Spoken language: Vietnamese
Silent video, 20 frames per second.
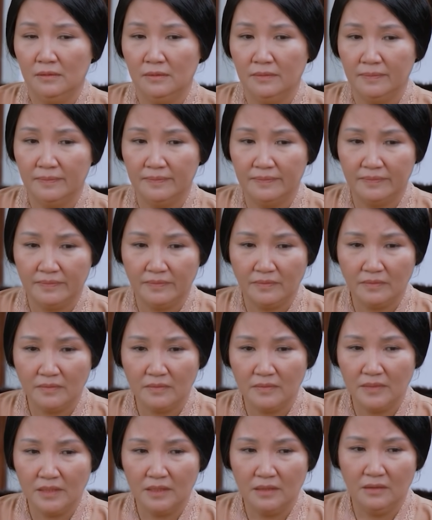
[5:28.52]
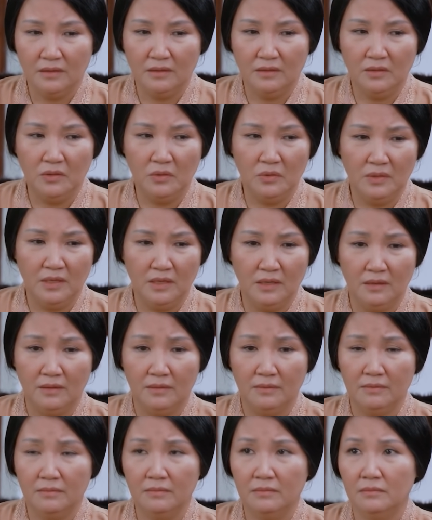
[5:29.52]
ờ, Dù
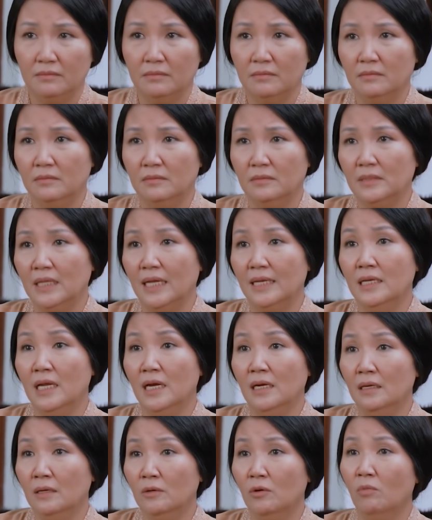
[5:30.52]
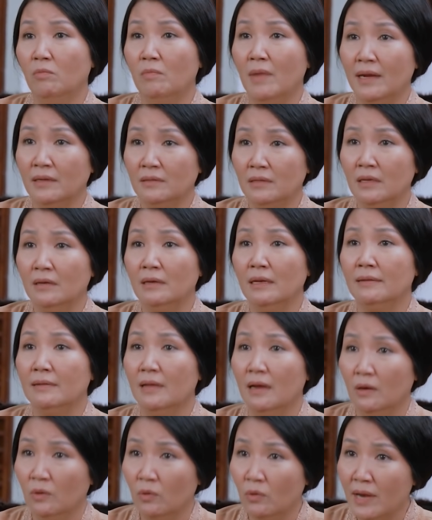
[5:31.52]
gì Thanh Dân nó cũng mang
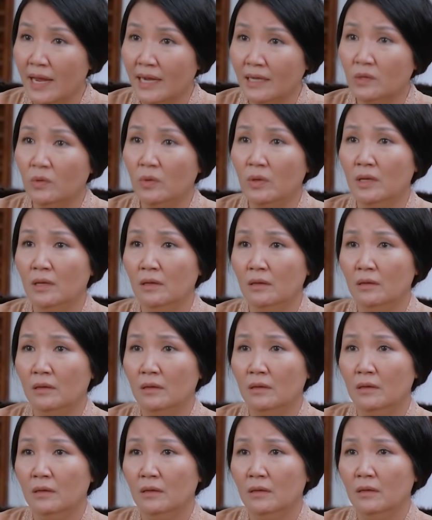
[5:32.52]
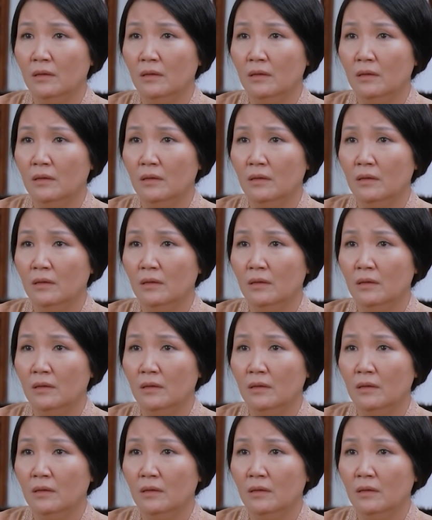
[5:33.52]
tiếng là vợ của Đăng Duy